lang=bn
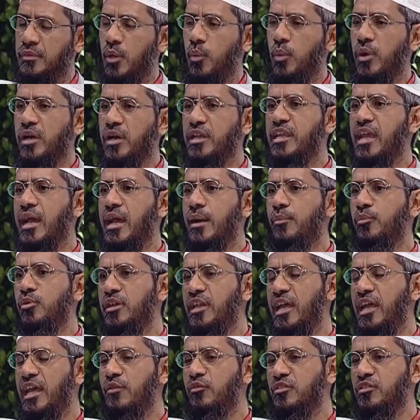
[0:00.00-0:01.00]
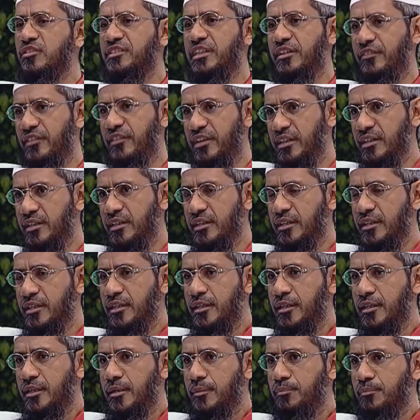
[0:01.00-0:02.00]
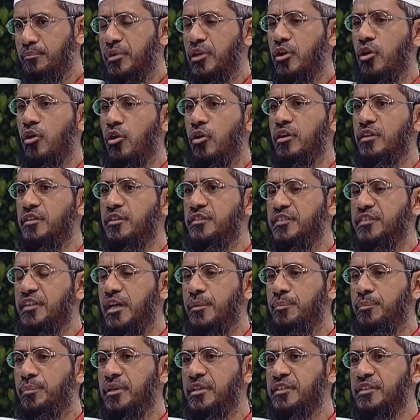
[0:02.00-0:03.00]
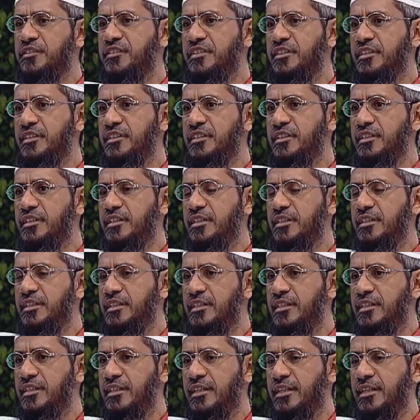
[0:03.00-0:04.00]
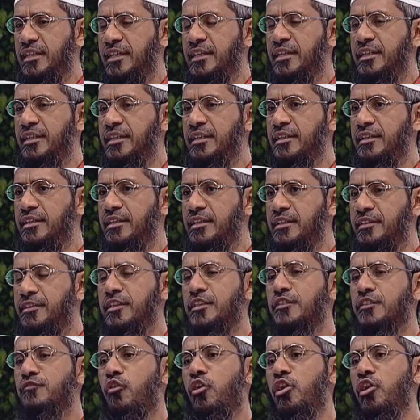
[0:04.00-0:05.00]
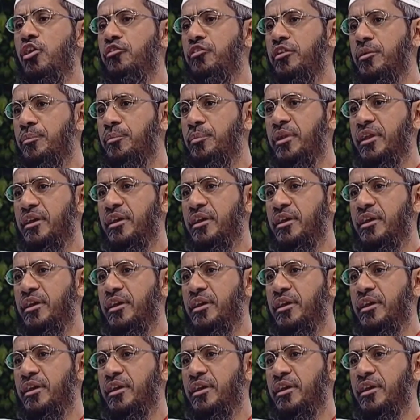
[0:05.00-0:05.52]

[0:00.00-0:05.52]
কিয়ামুল্লায়েল নামটা দেওয়া হয়েছে কারণ যখন কেউ এই নামাজ পড়ে